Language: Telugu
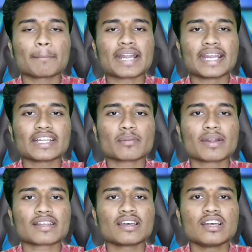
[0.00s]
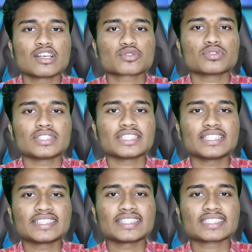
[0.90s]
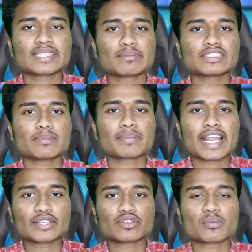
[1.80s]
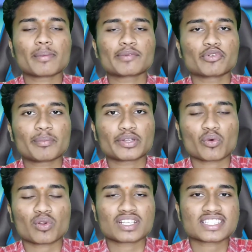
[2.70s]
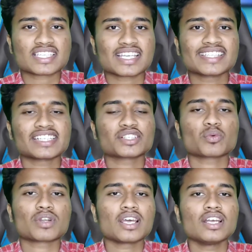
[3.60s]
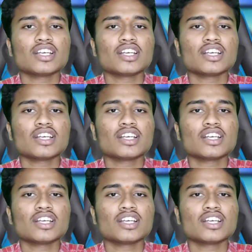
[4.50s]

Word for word: బ్రాండ్ అనమాట అనమాట సో ఈ ఇండియా సంబంధించిన బ్రాండ్ ఉన్న మొబైల్ ఫోన్ మనం కొనొచ్చా లేదన్నది కూడా